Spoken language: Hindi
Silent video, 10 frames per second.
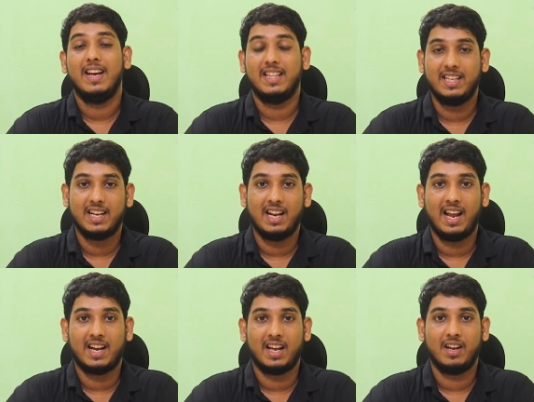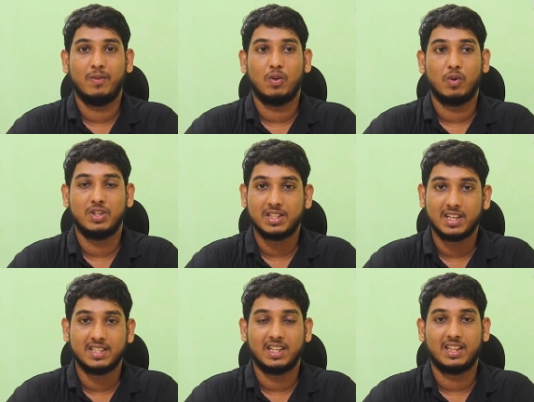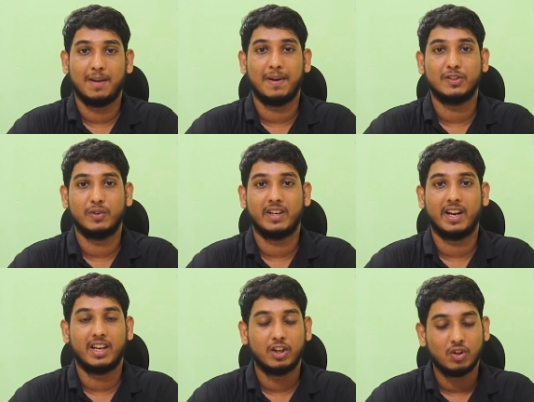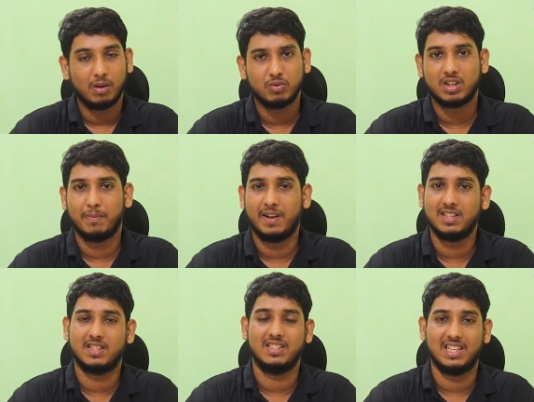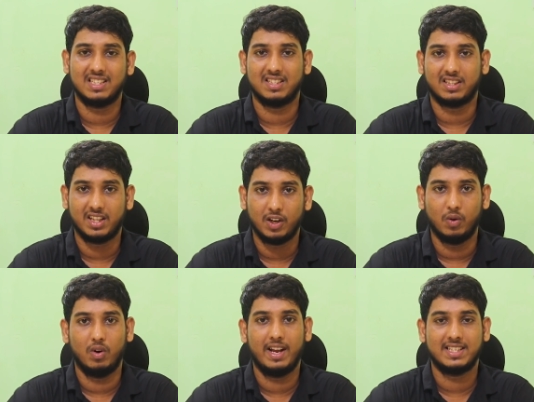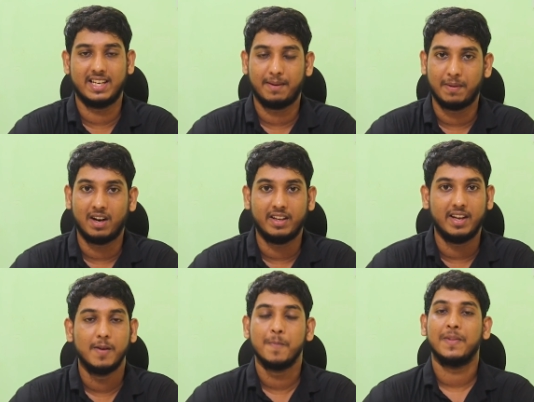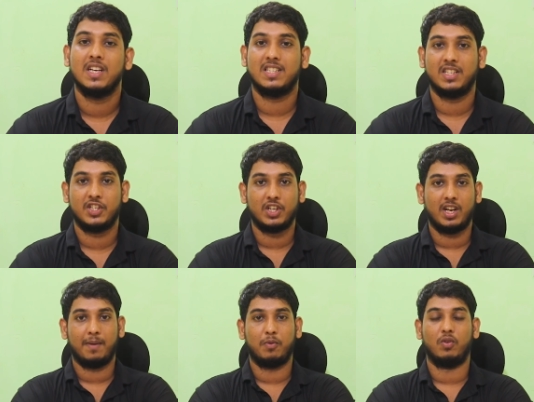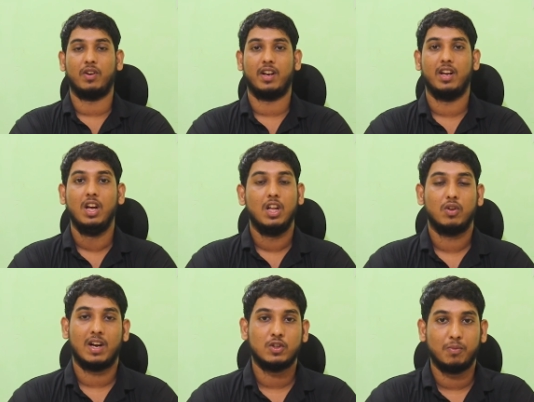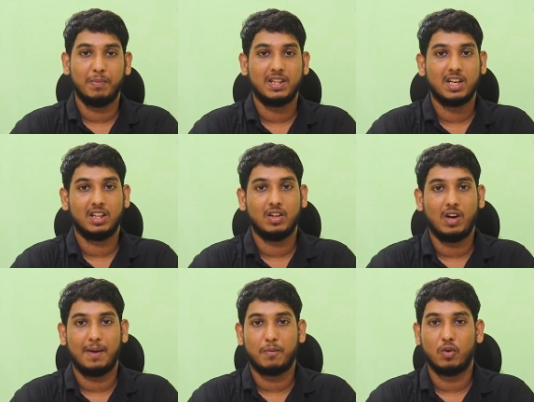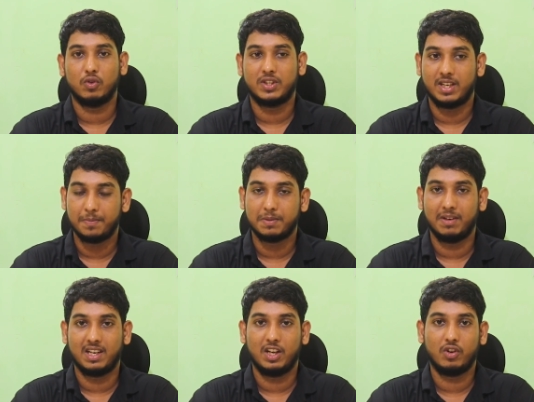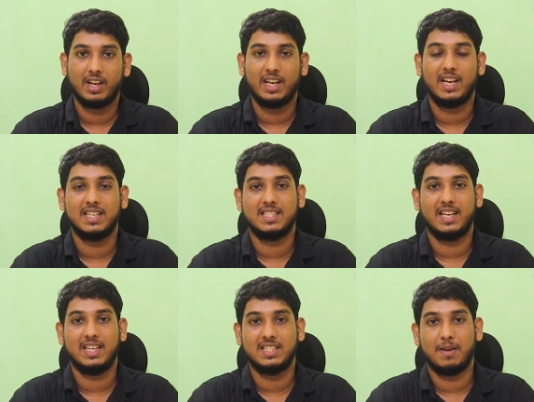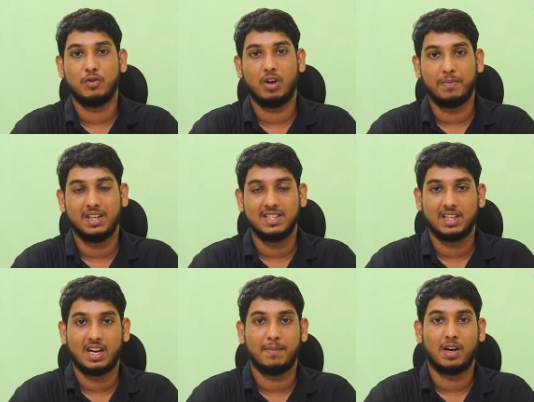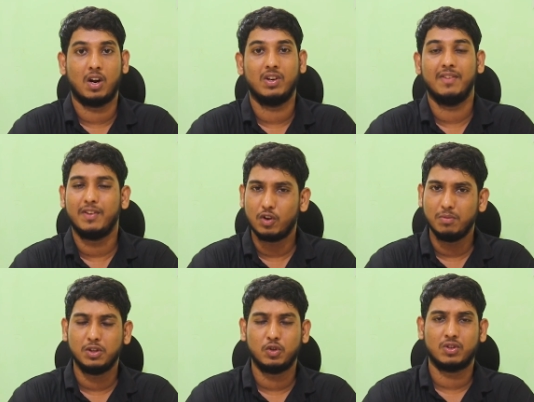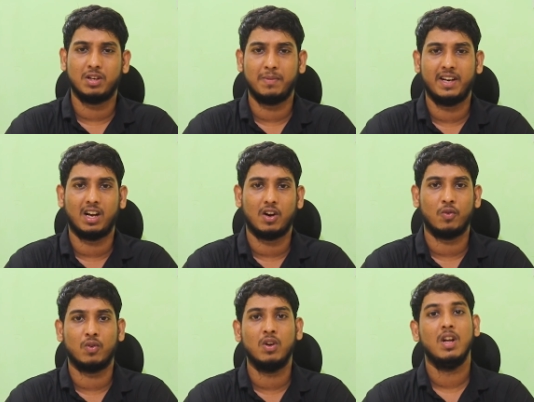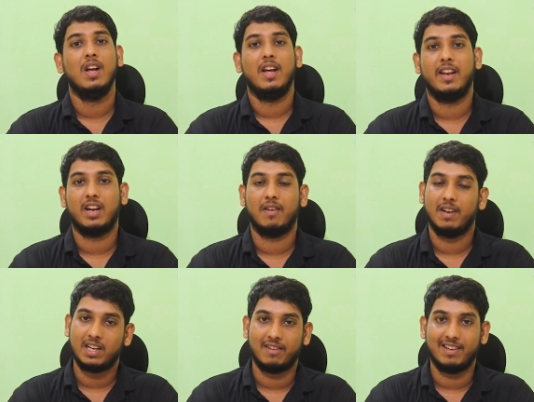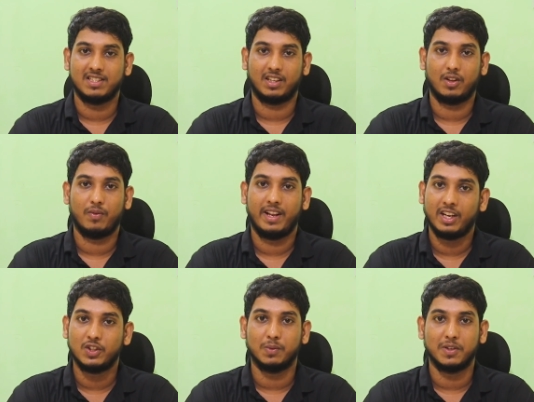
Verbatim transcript: इथिकल हैकर है वो कोशिश कर सकता है पासवर्ड ट्रैकिंग तो आप उसके पास जा सकते हो ऐसा एक मेरा ये सजेशन है आप लोगों के लिए तो वैसे उम्मीद करता हूँ आपको कुछ टिप्स मिल गए होगी कि किस तरीके से आप जो अपने इंस्टाग्राम अकाउंट या फिर कोई भी सोशल मीडिया अकाउंट को रिकवर करवा सकते हो थैंक यू सो